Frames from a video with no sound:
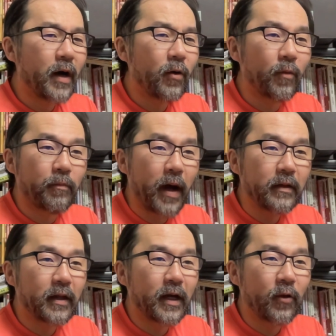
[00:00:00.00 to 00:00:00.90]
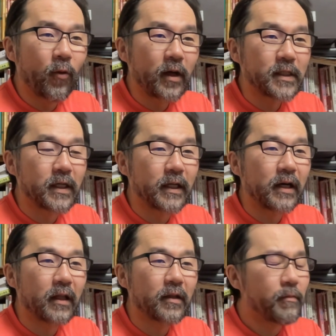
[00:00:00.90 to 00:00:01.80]
あ、パンなりおかずなり
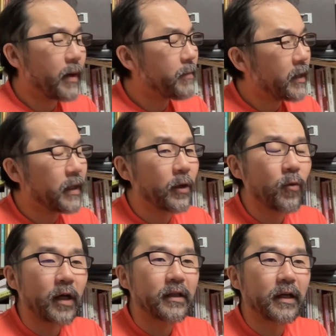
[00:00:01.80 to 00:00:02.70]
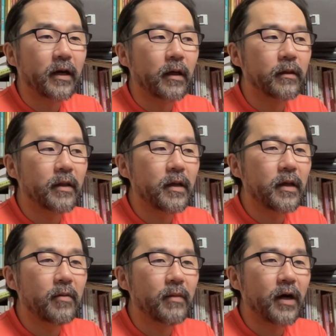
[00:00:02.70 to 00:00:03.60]
が、まあ、パンなりご飯なりがあっ
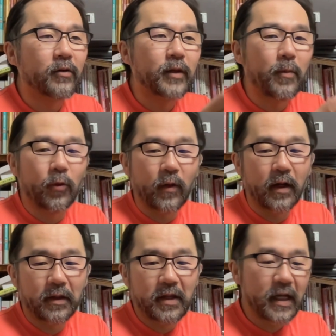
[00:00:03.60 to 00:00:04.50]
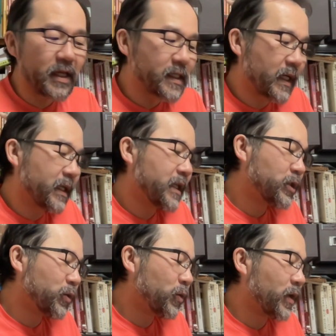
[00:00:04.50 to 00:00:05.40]
て、まあ、果物があって、で、さらに
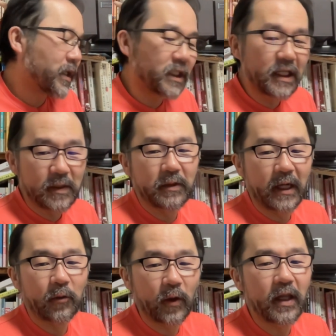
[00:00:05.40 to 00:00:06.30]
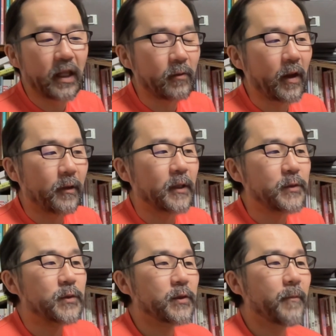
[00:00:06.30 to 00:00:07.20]
ちょっとなんかチーズみたいな時に食べたりす
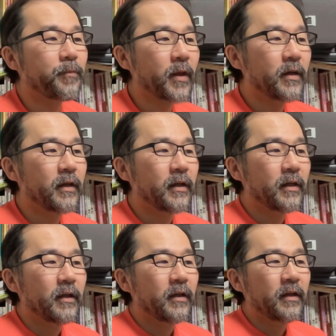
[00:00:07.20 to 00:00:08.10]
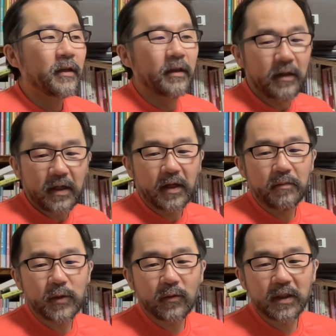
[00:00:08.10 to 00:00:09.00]
るんですね。で、
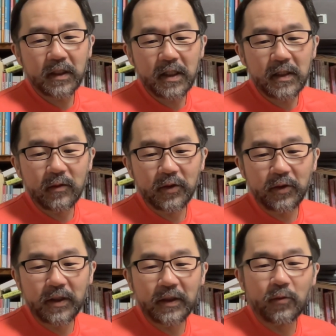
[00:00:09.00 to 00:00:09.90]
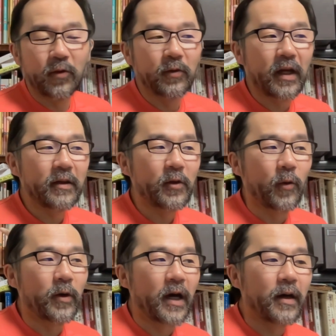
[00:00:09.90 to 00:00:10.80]
まあ、そのチーズの種類を何て呼
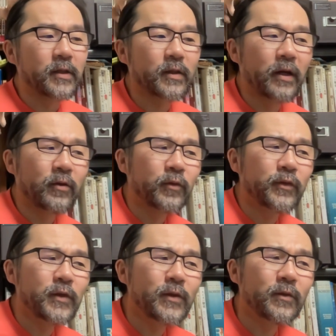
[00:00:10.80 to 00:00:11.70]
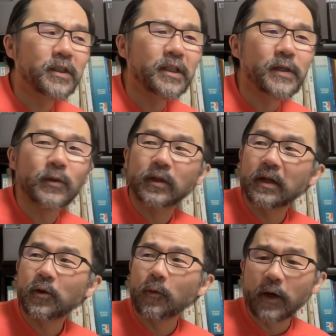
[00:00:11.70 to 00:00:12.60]
ぶか、あの、複数のチーズを
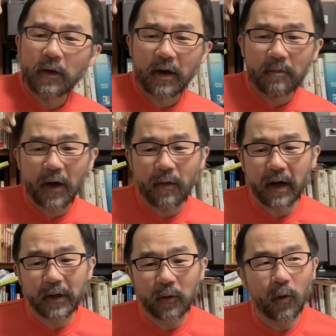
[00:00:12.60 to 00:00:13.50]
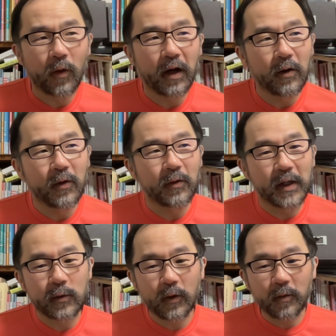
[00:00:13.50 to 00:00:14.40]
何て呼ぶかは、まあ、我が家のローカルルールで、
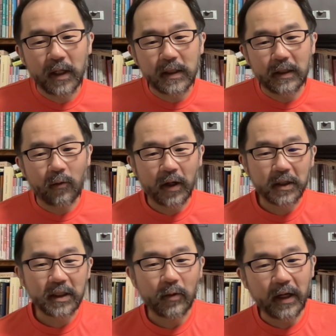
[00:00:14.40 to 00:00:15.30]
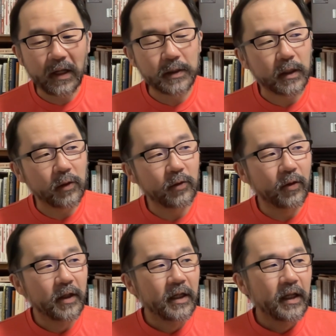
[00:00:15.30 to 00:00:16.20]
それを皆さんにお話してもあれなんですけど、
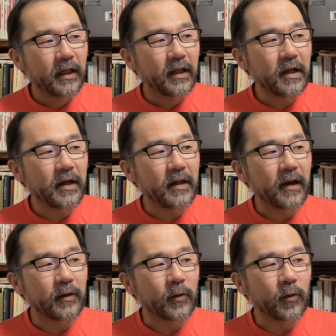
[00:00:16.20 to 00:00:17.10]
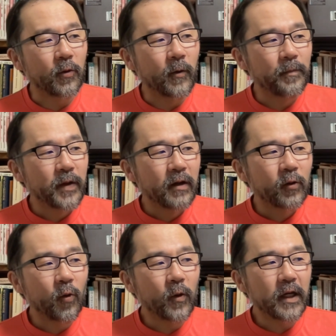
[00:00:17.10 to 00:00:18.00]
何が言いたいかっていうと、
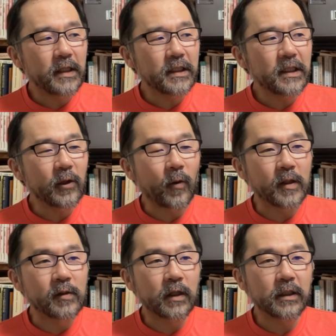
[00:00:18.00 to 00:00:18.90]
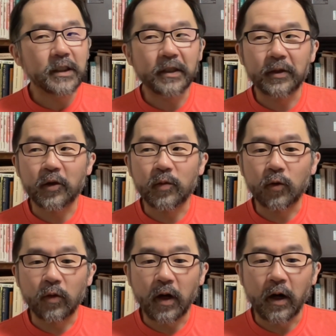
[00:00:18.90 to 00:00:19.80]
溶けチーとかスラチーっていうも
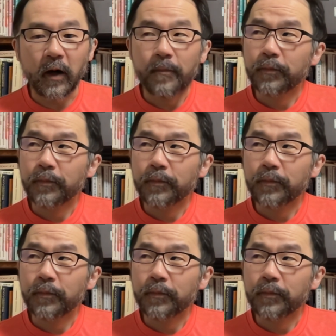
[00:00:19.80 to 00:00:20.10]
のが、